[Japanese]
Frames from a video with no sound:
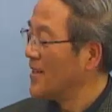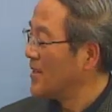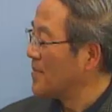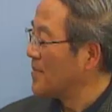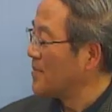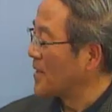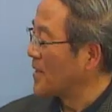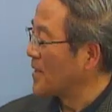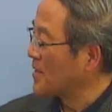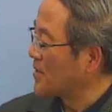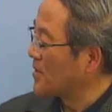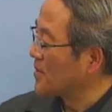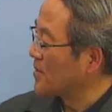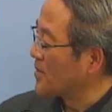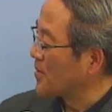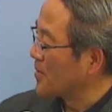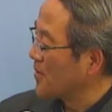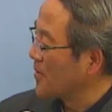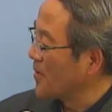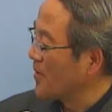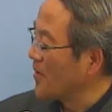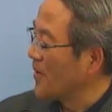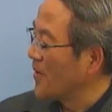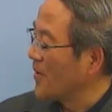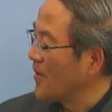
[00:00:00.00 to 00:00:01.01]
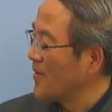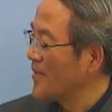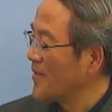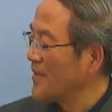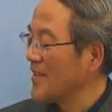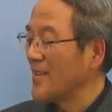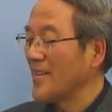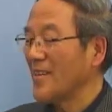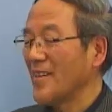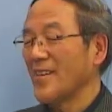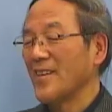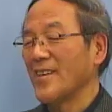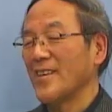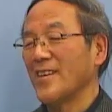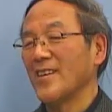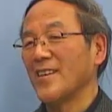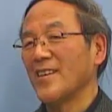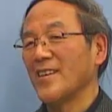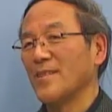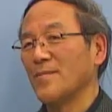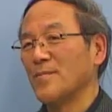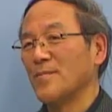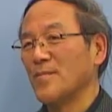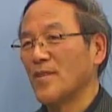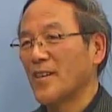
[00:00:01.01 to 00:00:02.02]
松代の、はい、
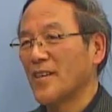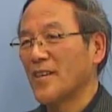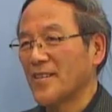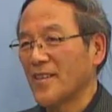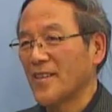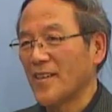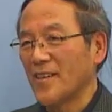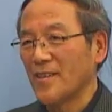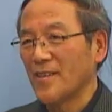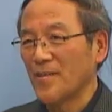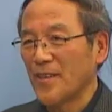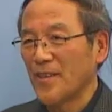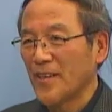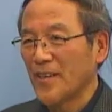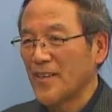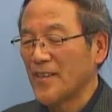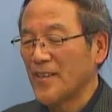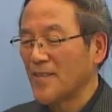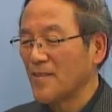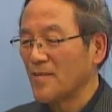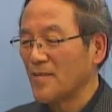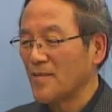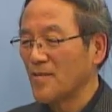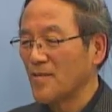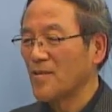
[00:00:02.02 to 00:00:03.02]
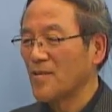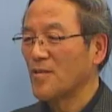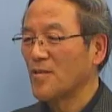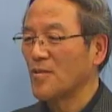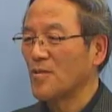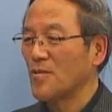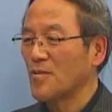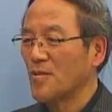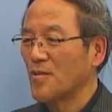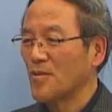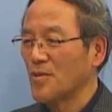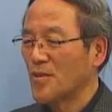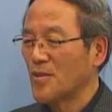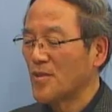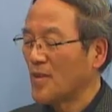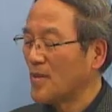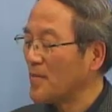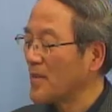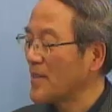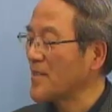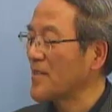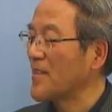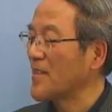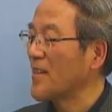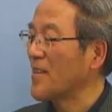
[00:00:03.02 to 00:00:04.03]
えー、文化財を描いてるっていうことを知ってま
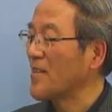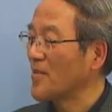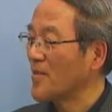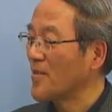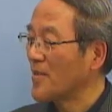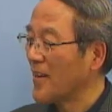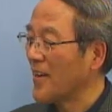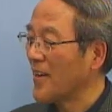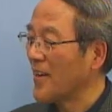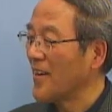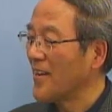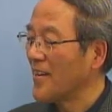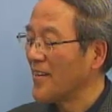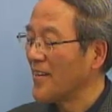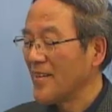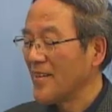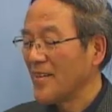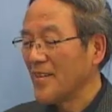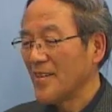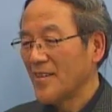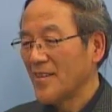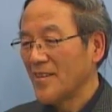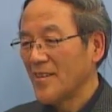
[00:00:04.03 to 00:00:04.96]
したので、え